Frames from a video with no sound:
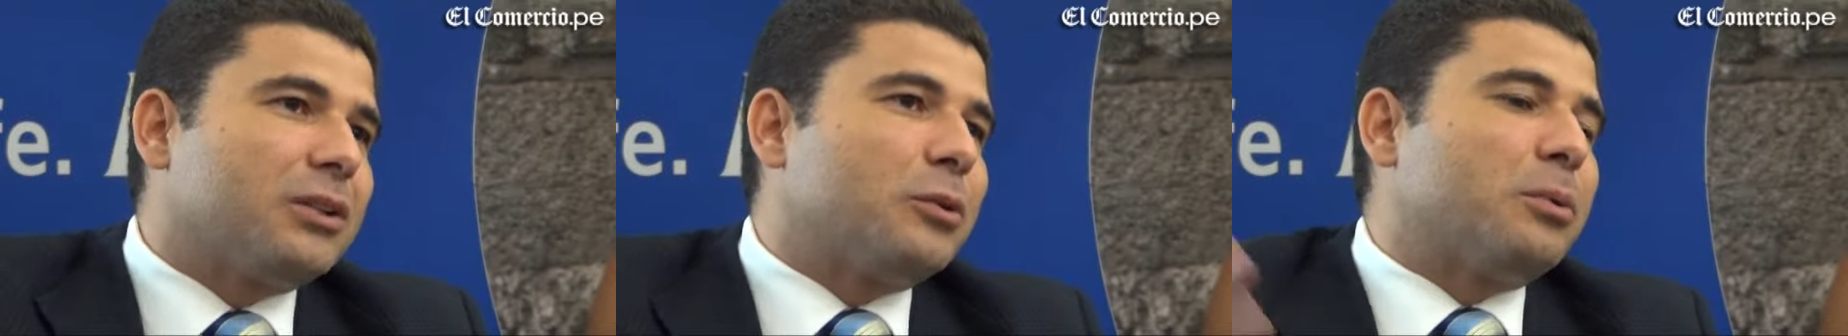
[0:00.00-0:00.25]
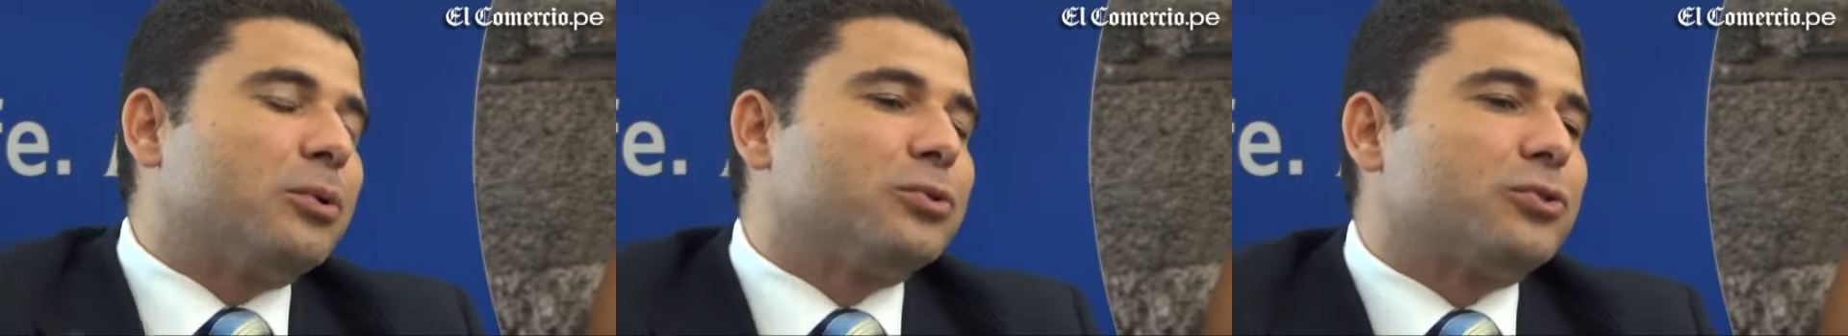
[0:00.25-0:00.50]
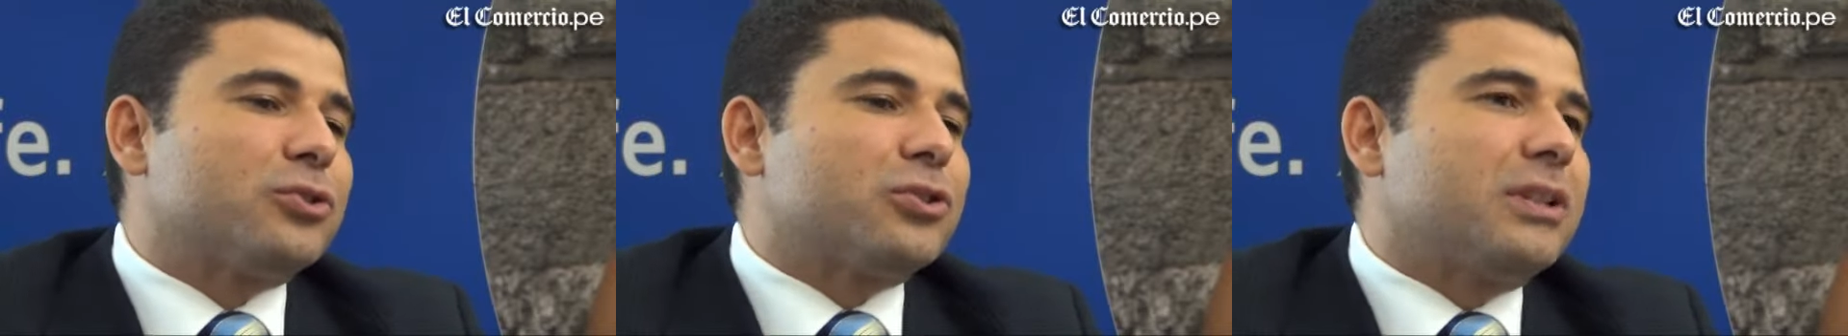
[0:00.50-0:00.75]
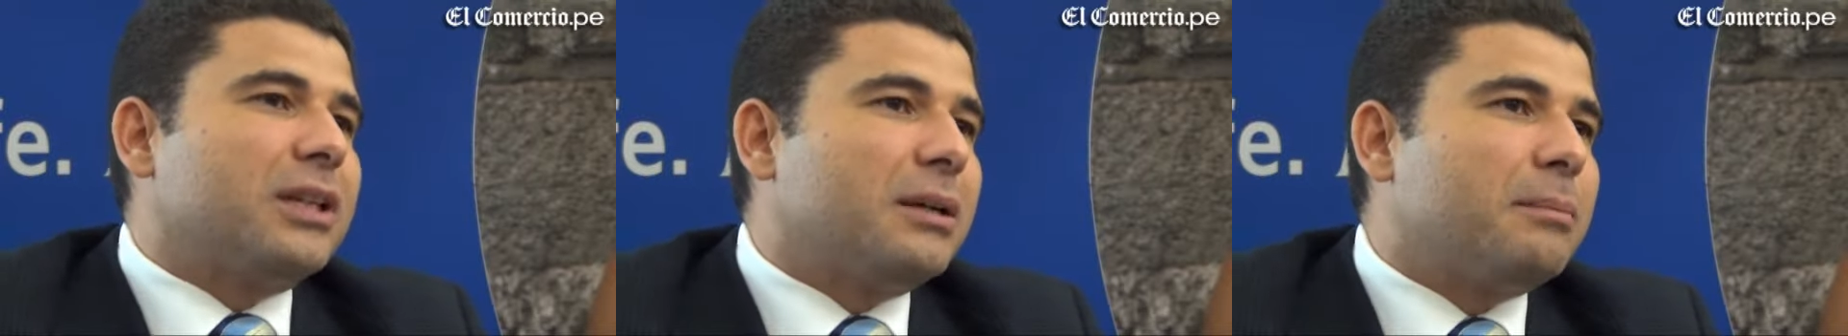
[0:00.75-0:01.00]
trayendo
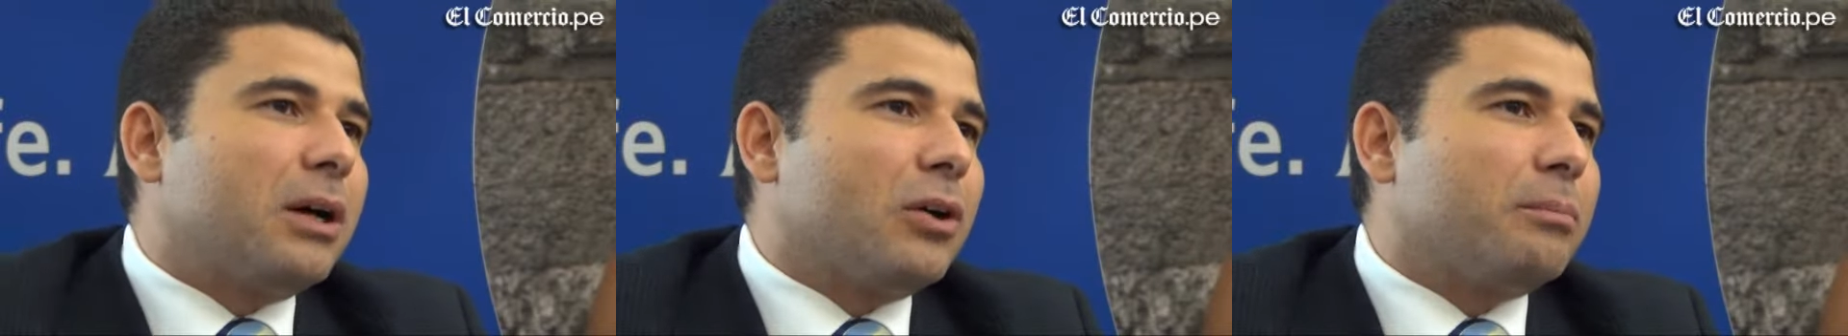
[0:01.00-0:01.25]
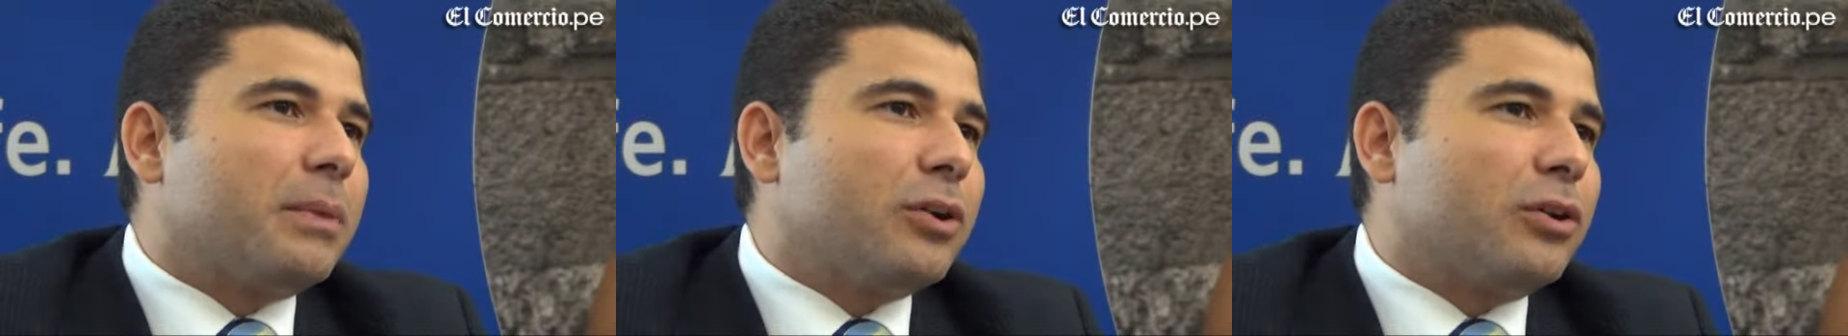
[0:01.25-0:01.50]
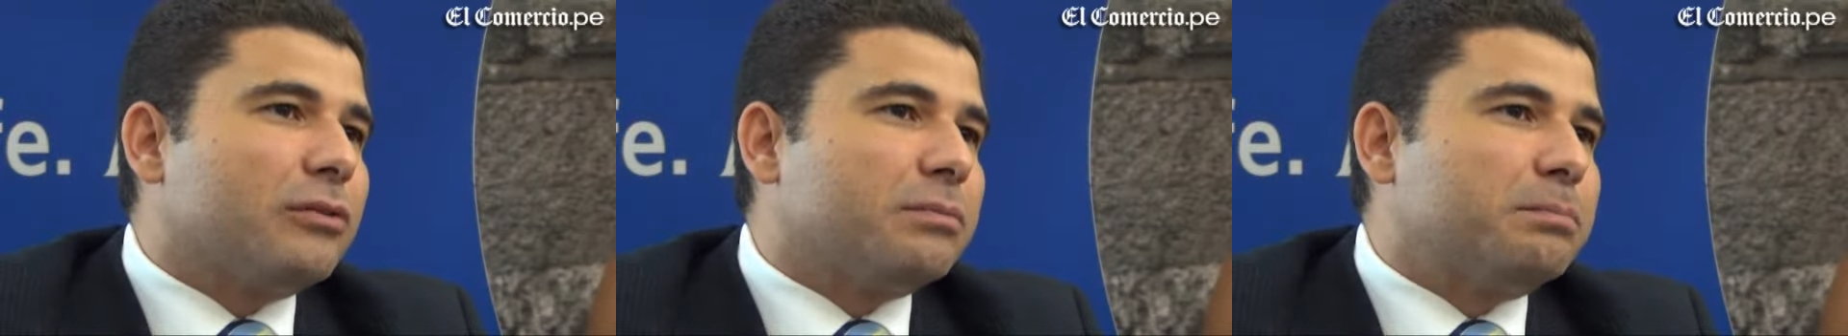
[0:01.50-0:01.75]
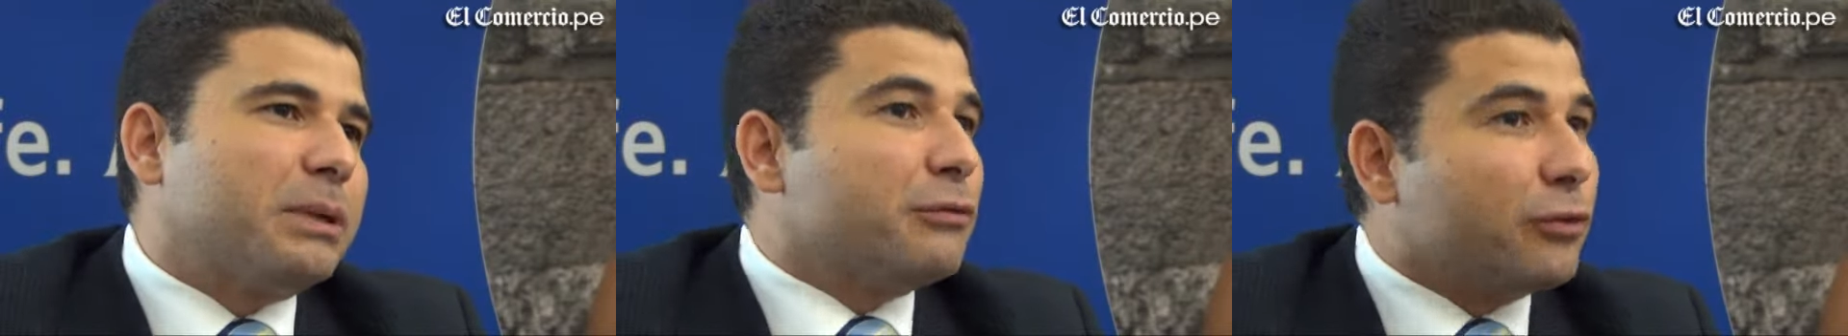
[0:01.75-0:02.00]
productos de mayor